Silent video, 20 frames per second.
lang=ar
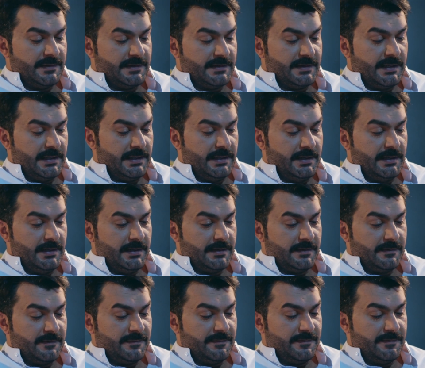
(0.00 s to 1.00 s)
أتعلق
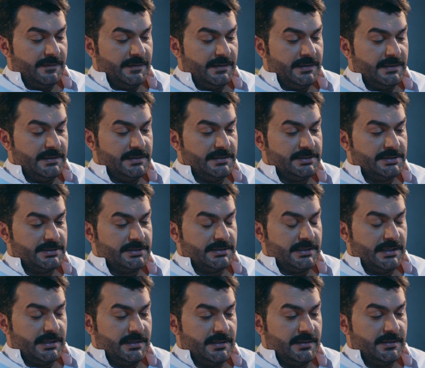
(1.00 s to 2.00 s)
فيك
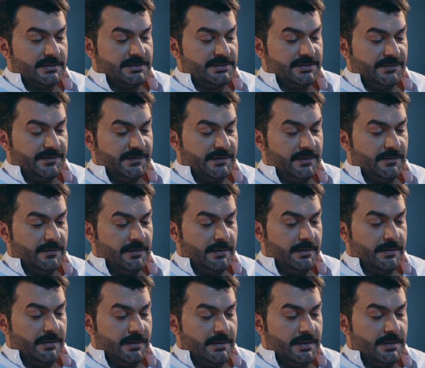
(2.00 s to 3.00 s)
لأن إذا شفتي
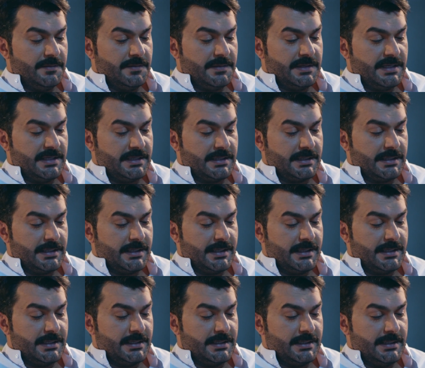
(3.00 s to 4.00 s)
وضعي يمكن
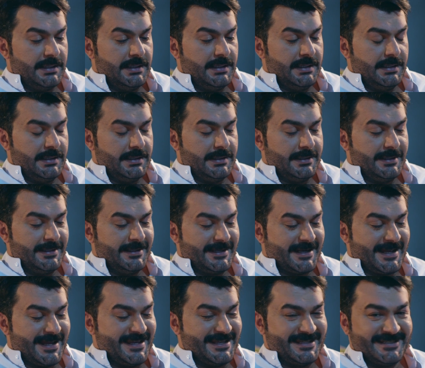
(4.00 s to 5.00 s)
تغيرين
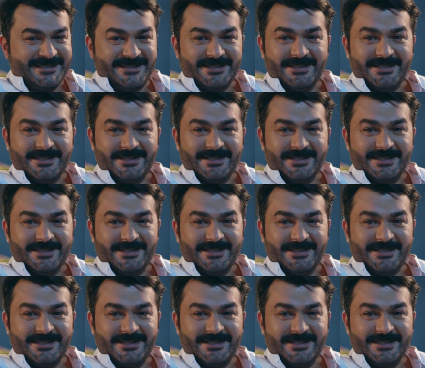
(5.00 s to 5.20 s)
رايك